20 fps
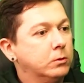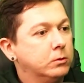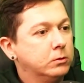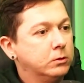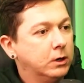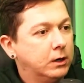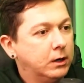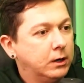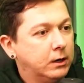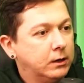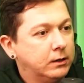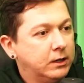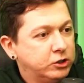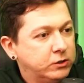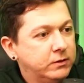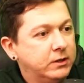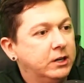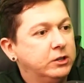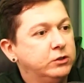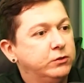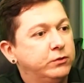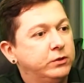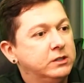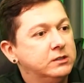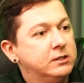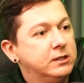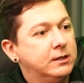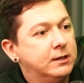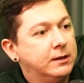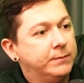da, da atividade
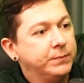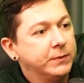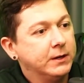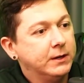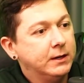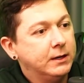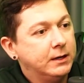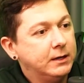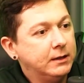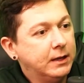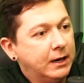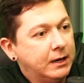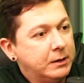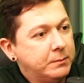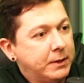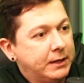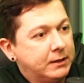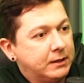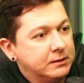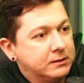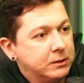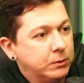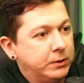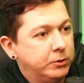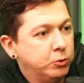física e da alimentação,